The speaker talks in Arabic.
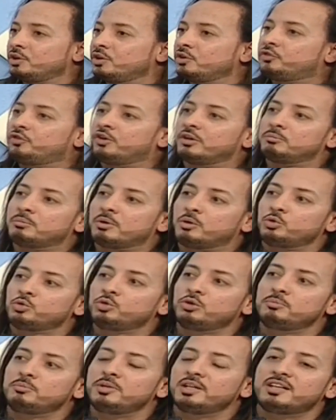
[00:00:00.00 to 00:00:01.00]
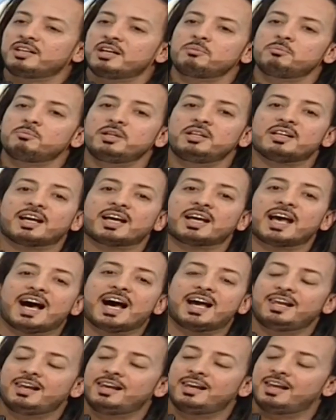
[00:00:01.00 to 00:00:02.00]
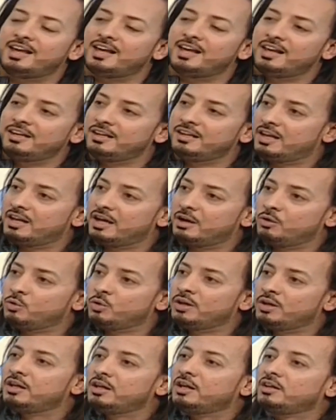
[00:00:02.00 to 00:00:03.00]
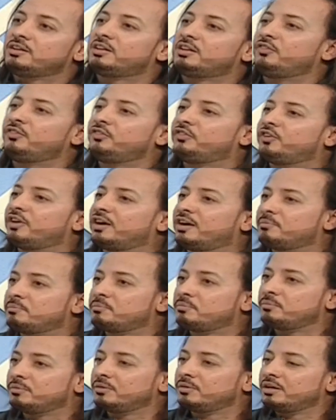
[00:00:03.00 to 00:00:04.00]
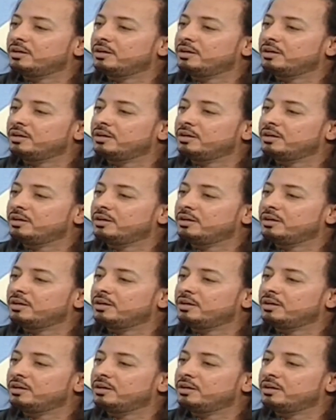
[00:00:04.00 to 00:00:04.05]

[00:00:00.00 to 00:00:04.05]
فالموضوع محتاج منك على الاقل الاول تفهم